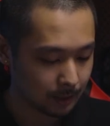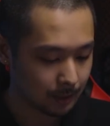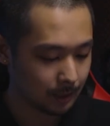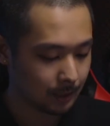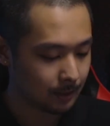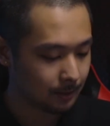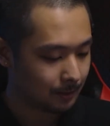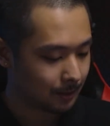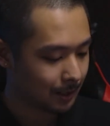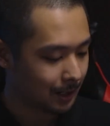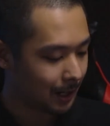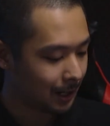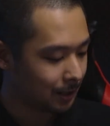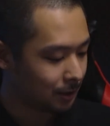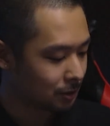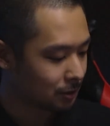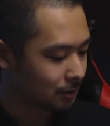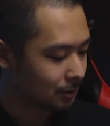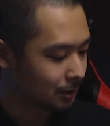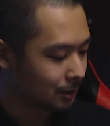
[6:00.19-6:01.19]
E é
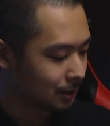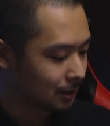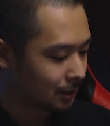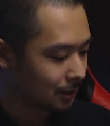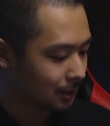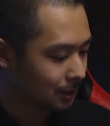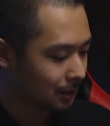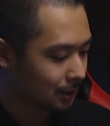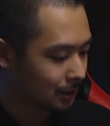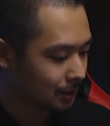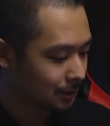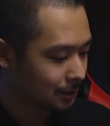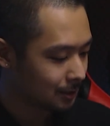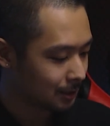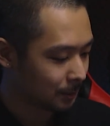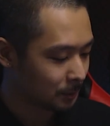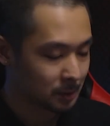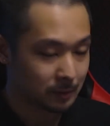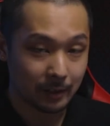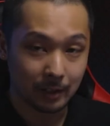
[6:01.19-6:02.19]
isso.
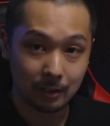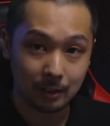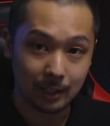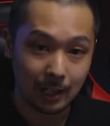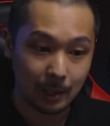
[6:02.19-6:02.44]
Estamos vendo em